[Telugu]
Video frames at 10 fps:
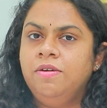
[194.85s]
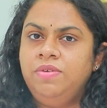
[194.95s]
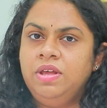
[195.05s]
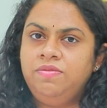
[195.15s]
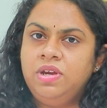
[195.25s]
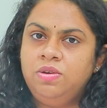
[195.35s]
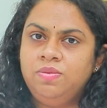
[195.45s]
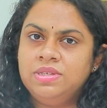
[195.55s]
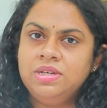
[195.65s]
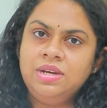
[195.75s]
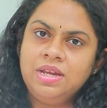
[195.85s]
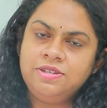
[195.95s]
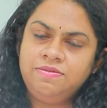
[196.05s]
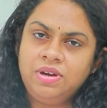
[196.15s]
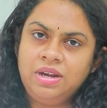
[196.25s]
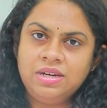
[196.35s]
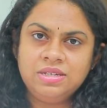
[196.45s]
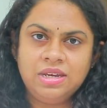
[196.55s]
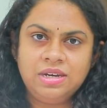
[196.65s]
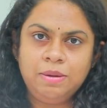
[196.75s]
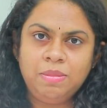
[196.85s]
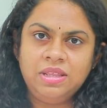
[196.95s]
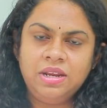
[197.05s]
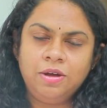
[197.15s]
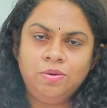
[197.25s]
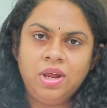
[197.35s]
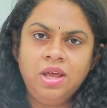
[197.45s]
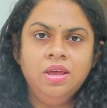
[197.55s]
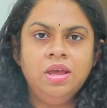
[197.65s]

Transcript: ఫీల్ ఫ్రీ టు విజిట్ నెక్స్ట్ ఫర్టిలిటీ సెంటర్ మదీనా కూడా